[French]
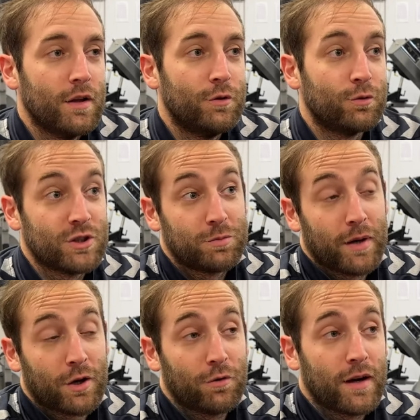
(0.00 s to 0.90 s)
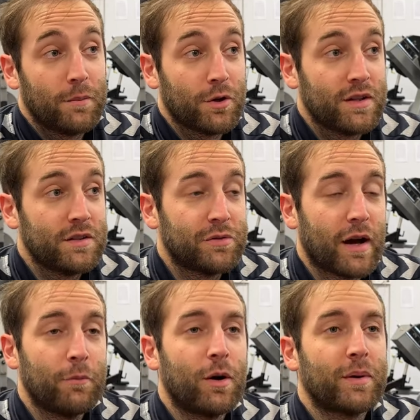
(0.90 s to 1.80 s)
Donc j'espère qu'on va l'aborder
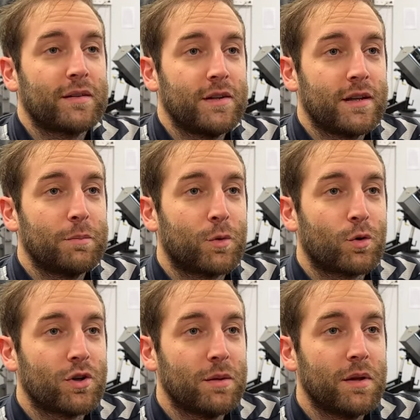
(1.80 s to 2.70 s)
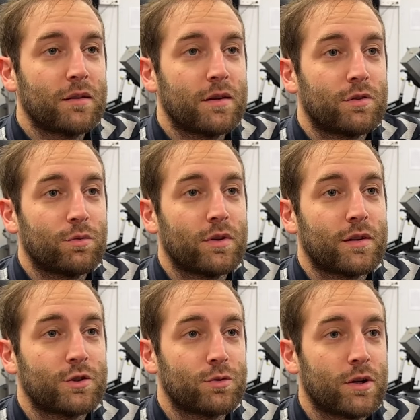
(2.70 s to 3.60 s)
différemment. Après, c'est une équipe qu'on connaît bien, c'est ça, On
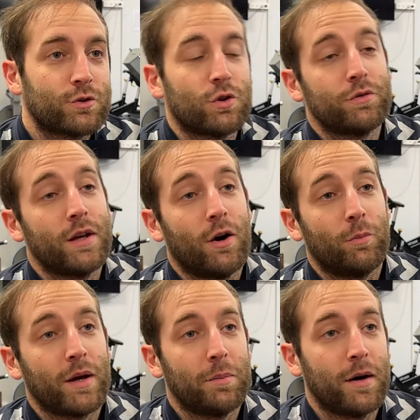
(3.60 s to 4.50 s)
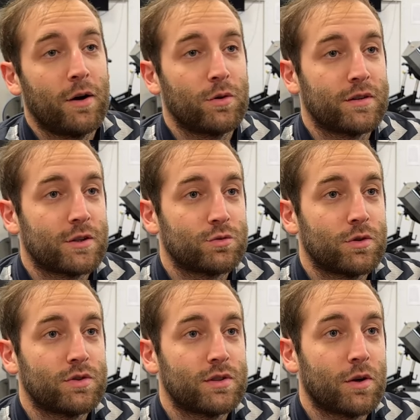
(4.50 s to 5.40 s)
les a joués en janvier, là en prépa. On les a
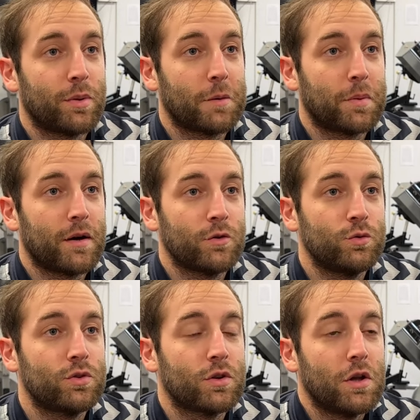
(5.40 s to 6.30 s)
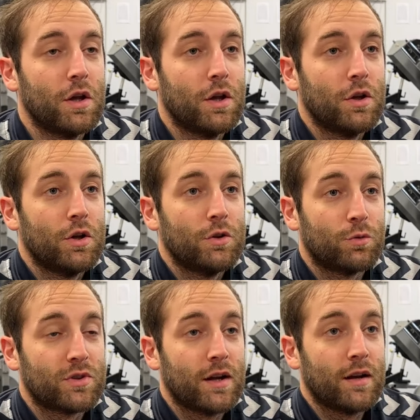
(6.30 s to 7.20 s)
joués aussi en prépa en août.
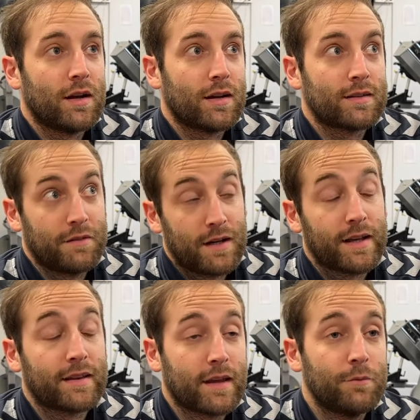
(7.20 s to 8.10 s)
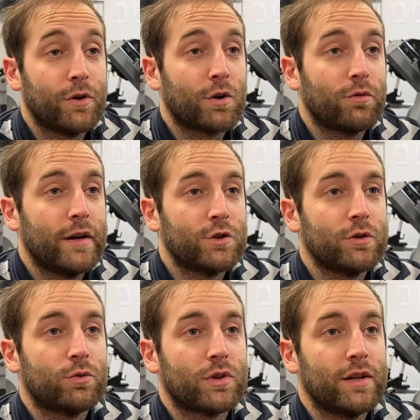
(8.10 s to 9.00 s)
Donc ça va être la quatrième fois qu'on va les
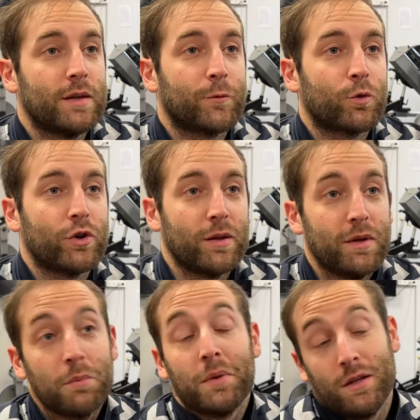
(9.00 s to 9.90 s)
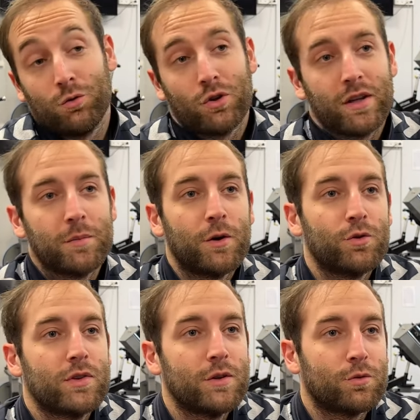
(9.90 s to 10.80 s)
jouer, donc c'est une équipe qu'on connaît bien, mais ils nous connaissent bien
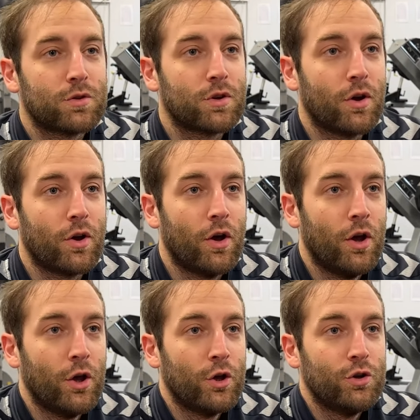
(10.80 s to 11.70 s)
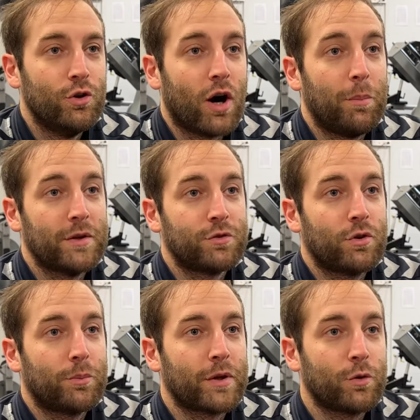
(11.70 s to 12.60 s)
aussi, donc euh, il n'y aura pas,
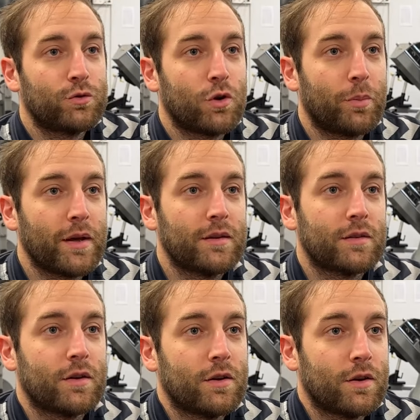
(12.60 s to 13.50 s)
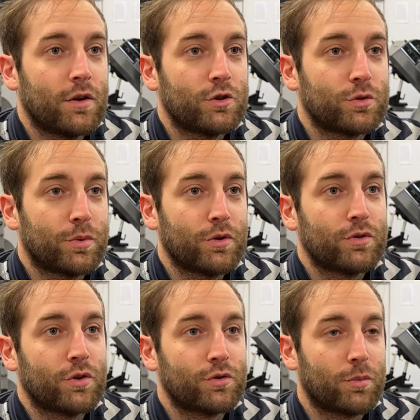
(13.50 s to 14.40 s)
pas trop de surprises, euh, je
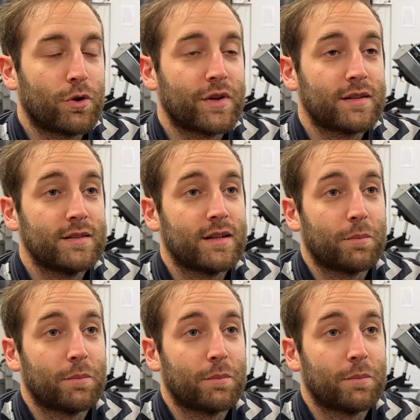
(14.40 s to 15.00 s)
pense, sur le plan tactique.